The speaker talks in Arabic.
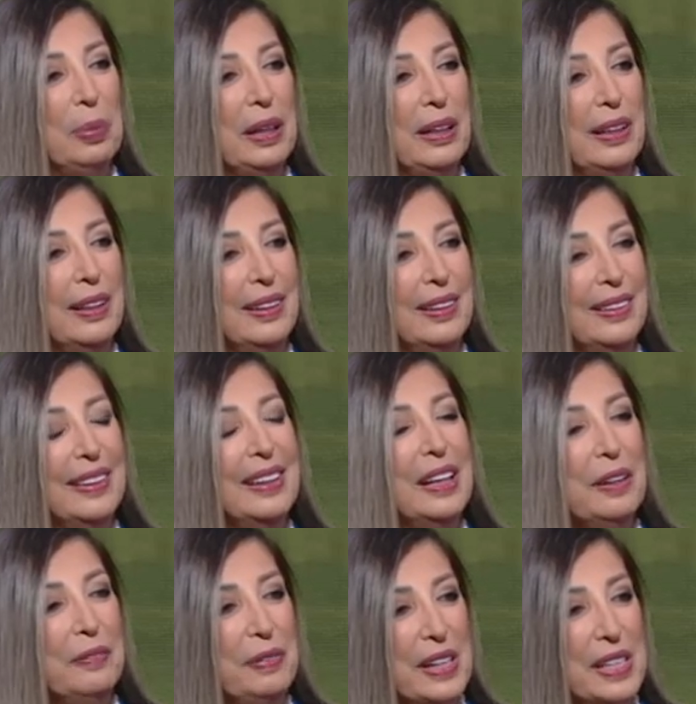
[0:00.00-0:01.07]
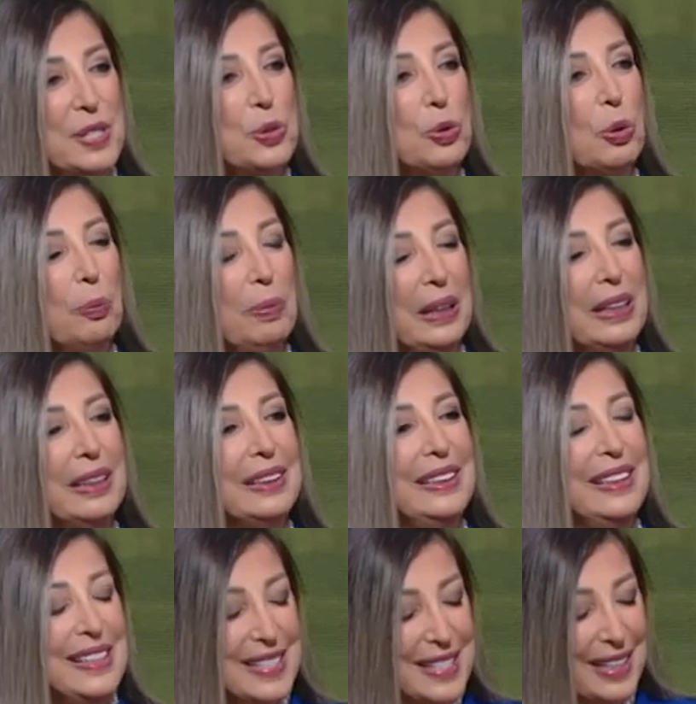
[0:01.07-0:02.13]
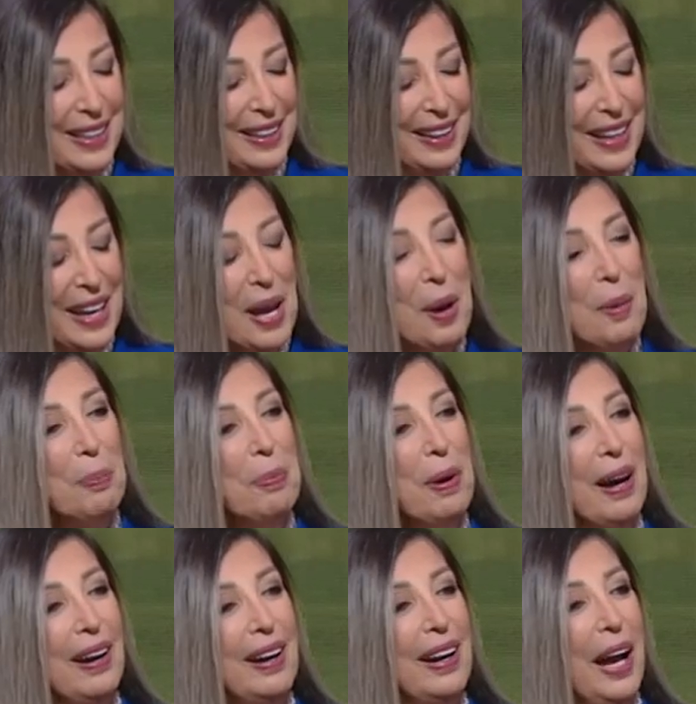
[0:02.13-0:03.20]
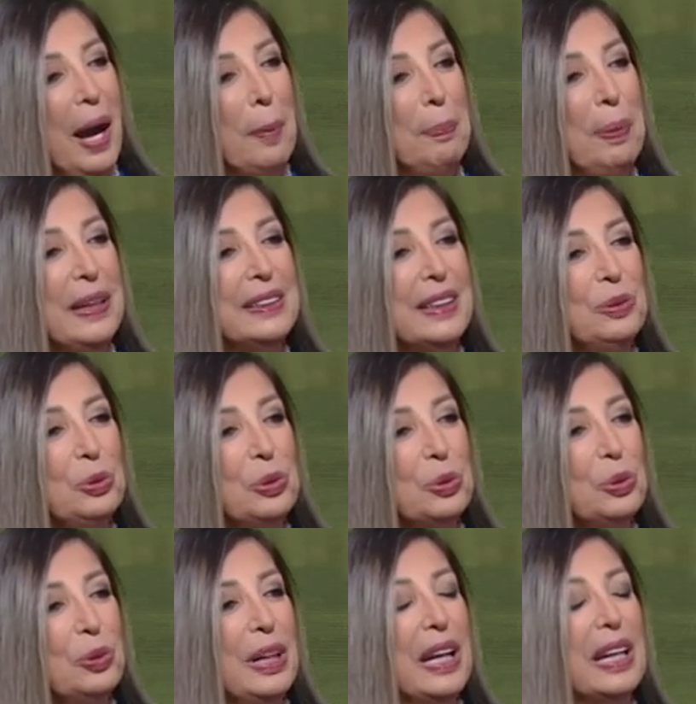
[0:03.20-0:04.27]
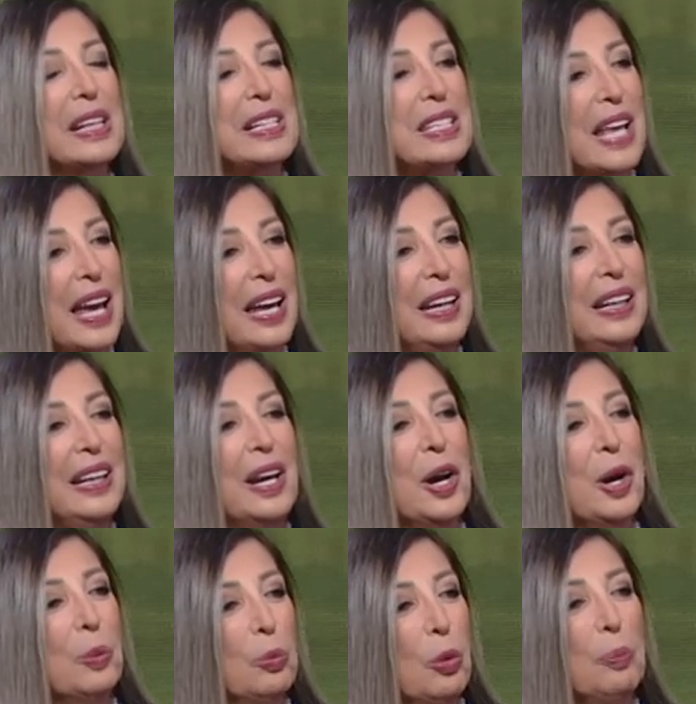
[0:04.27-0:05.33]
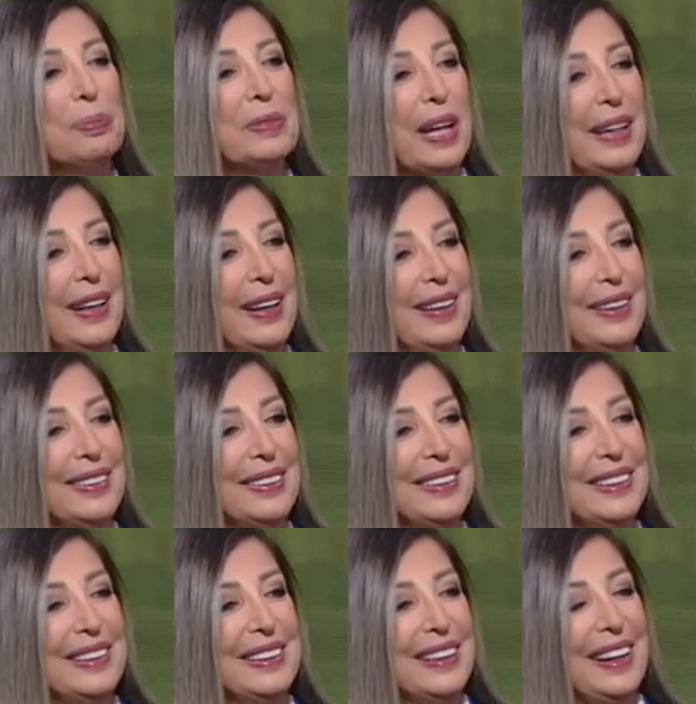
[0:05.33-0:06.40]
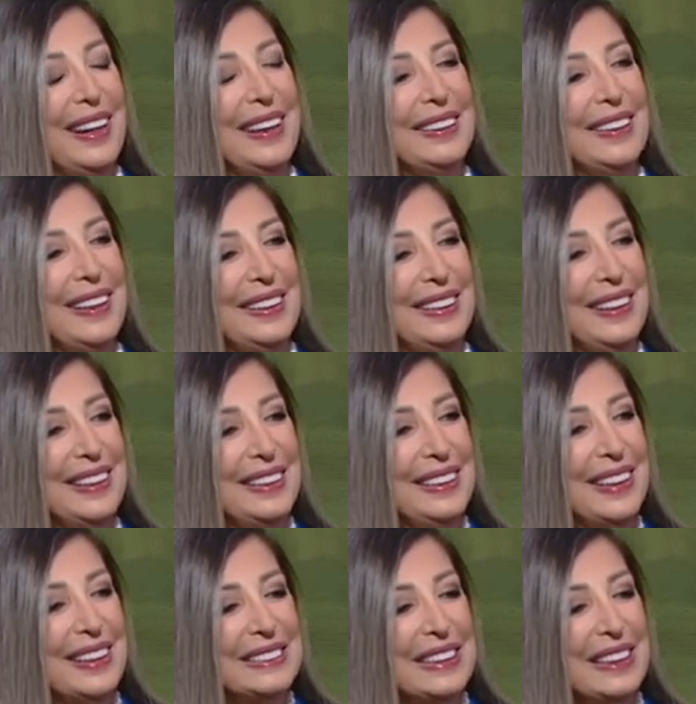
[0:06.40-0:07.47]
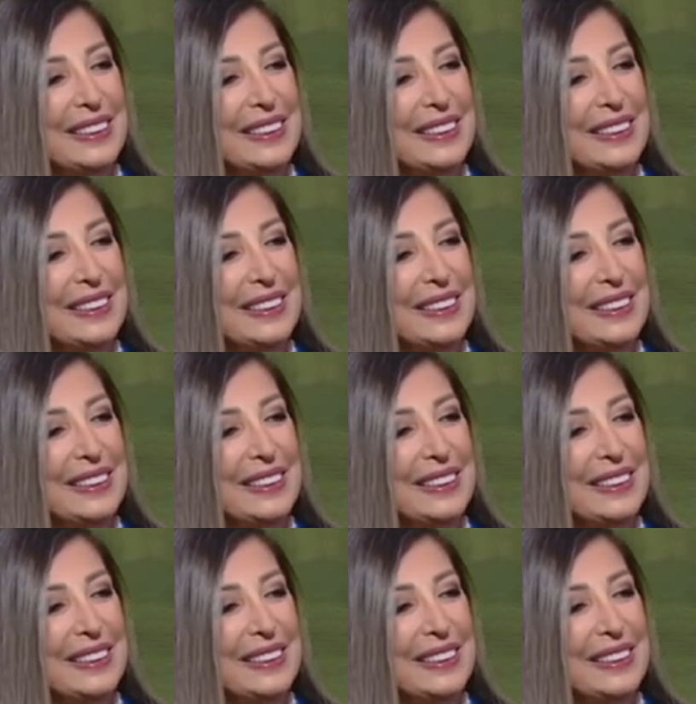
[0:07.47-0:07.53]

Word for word: بالفيرسيون بالانجليزي بقى حبيت انه يكون هيك سهل ممتنع حلو هيدا اللي كثير